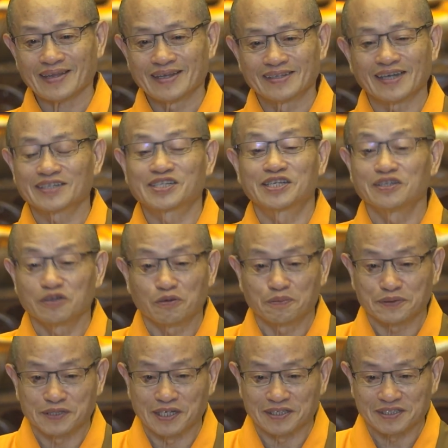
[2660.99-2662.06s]
那心又不
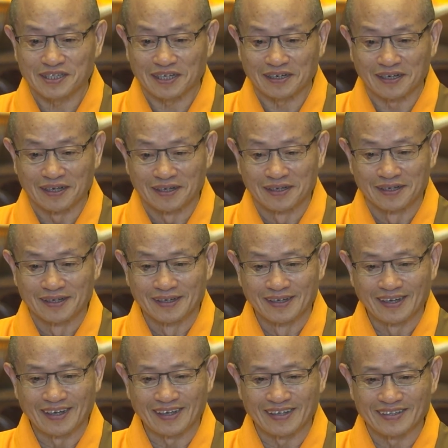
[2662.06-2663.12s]
清净，
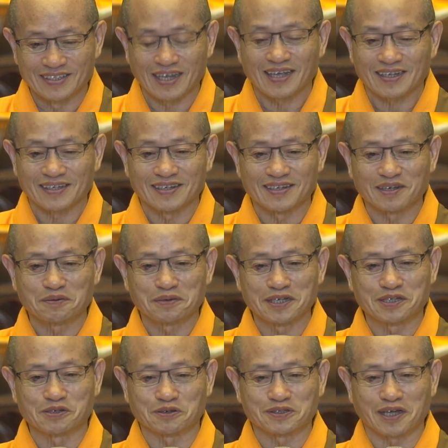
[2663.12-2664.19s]
这样的人会
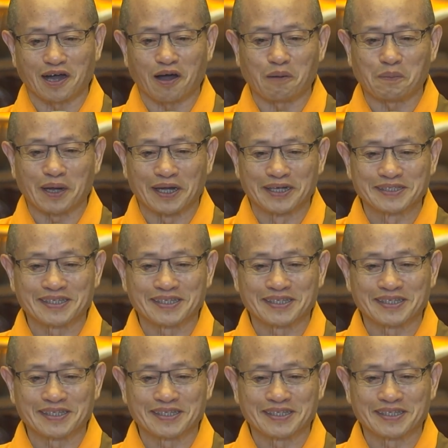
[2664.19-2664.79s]
修得好吗？